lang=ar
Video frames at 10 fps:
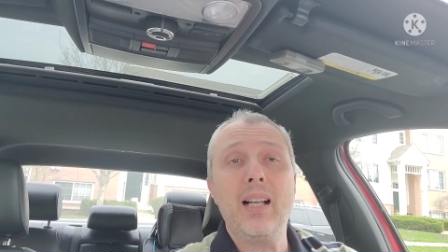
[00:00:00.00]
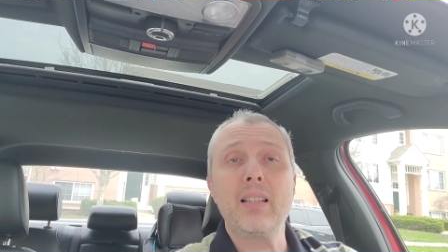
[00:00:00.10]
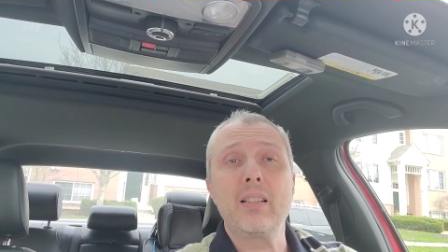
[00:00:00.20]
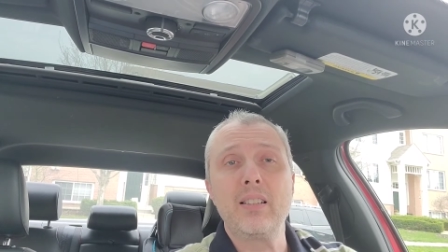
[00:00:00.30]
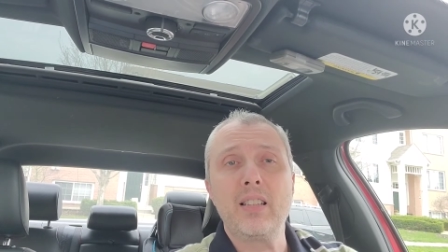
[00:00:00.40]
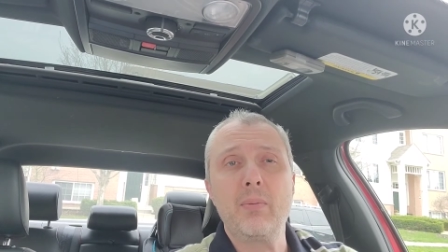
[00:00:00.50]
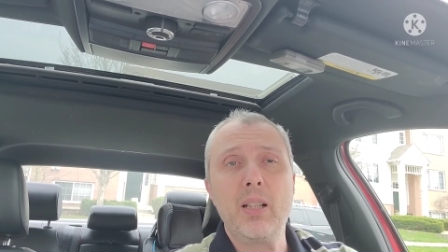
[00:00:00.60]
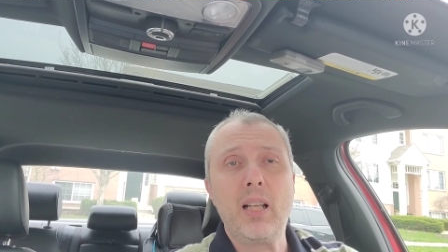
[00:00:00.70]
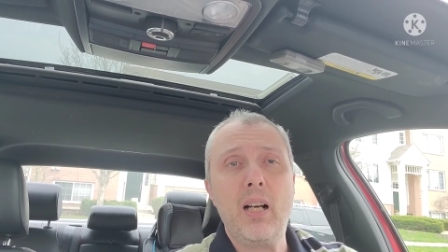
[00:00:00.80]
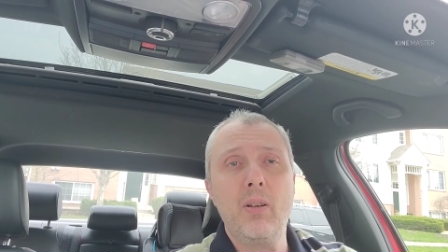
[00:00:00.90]
عدد
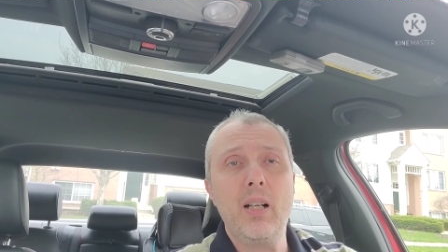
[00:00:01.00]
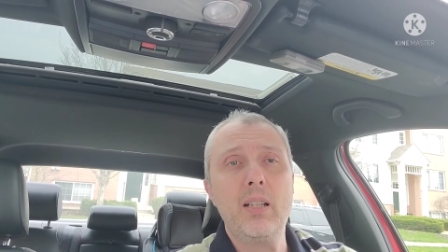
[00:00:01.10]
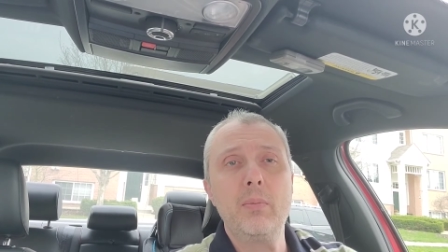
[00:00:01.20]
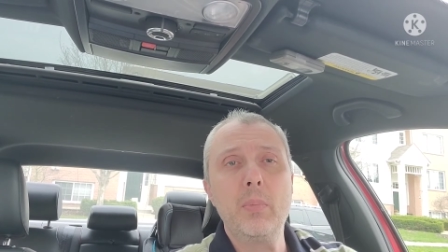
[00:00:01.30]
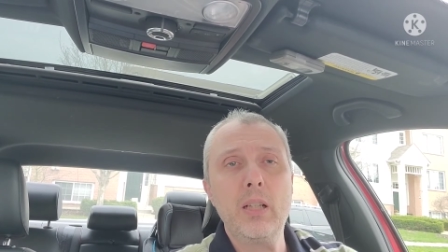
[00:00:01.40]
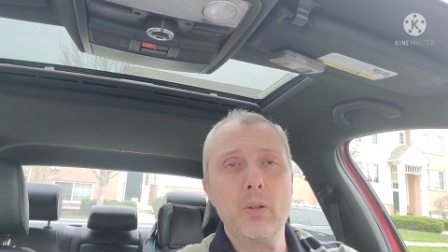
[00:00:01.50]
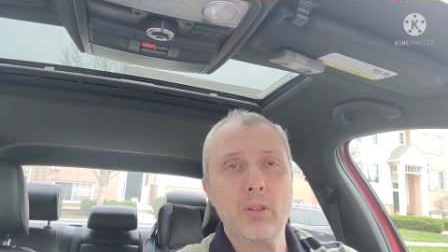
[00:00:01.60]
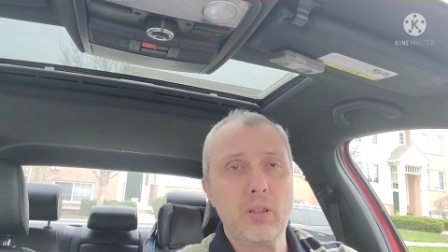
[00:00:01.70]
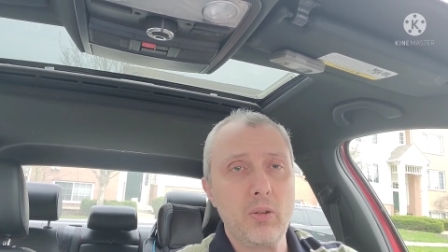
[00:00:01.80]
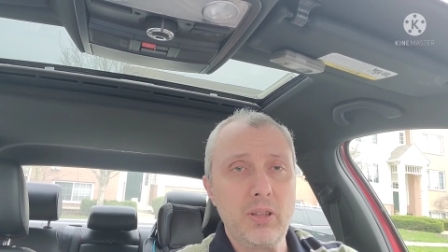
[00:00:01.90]
الإصابات حوالي
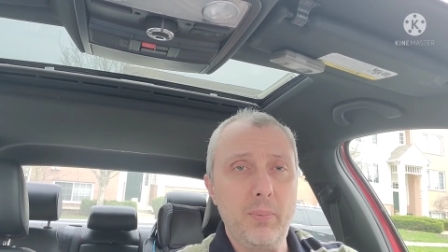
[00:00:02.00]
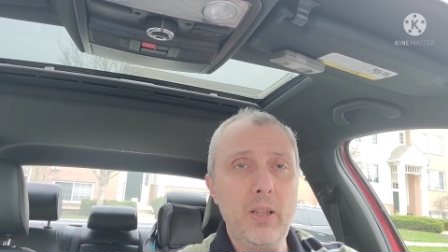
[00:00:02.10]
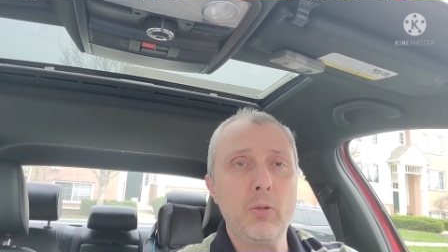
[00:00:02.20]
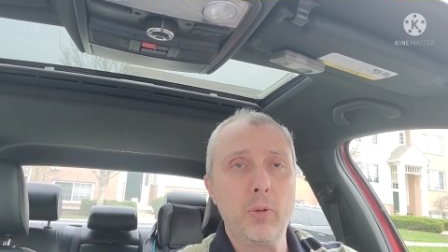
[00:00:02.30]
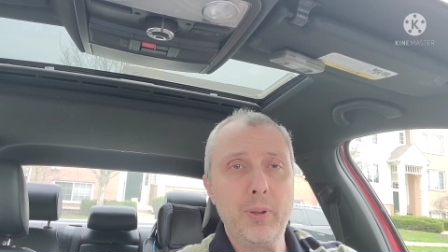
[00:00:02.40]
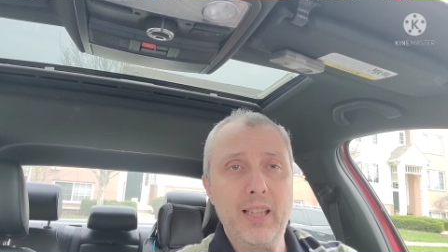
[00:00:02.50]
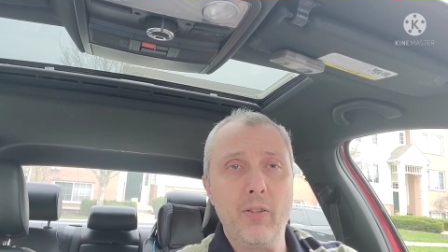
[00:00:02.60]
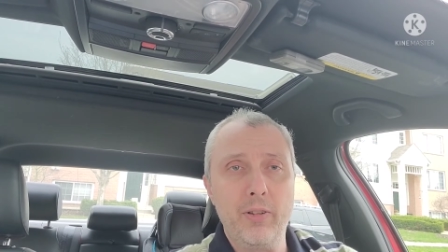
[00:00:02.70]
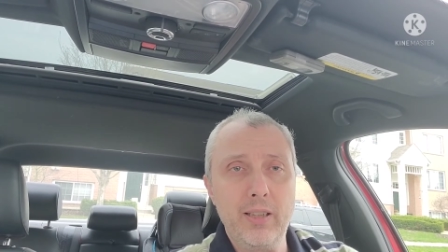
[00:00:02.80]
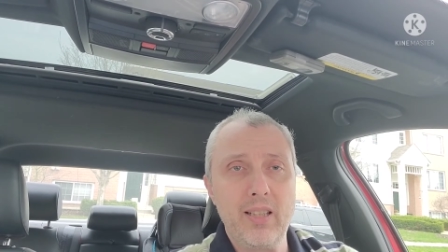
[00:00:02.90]
176 وفي
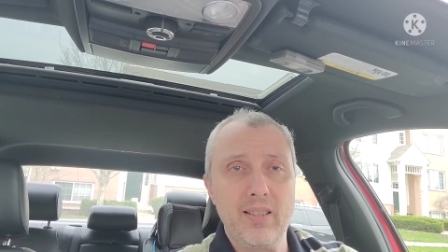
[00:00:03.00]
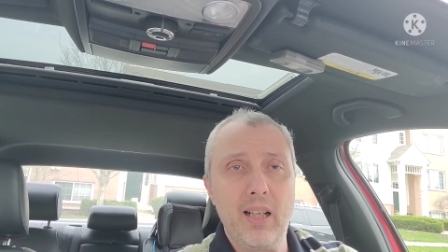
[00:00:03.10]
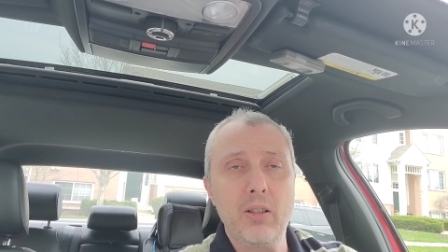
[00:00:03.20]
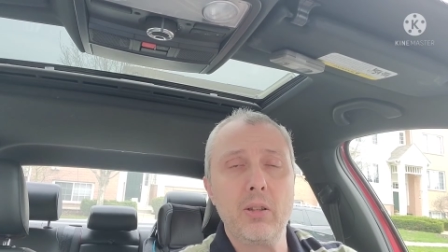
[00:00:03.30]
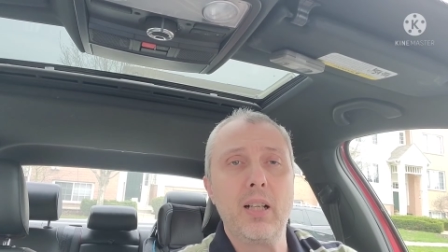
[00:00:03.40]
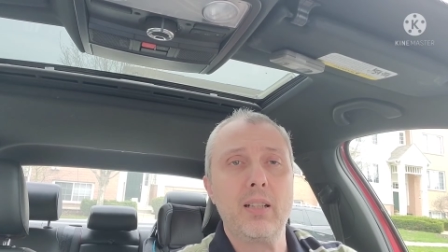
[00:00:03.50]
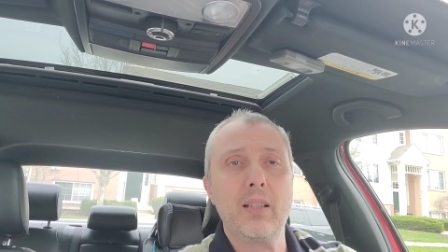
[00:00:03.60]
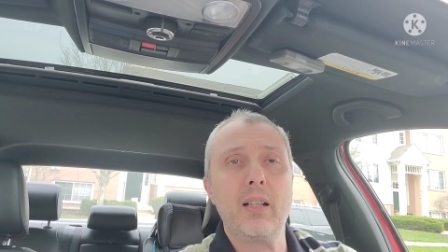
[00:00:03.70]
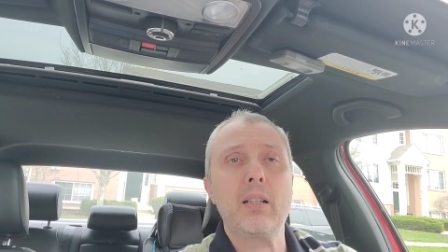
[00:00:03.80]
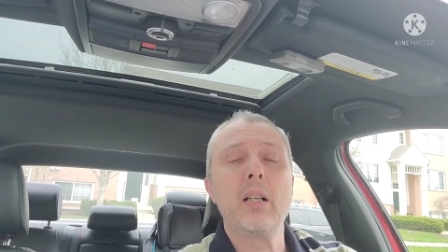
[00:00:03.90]
في تزايد
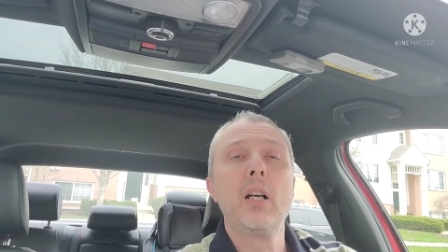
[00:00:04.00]
أكثر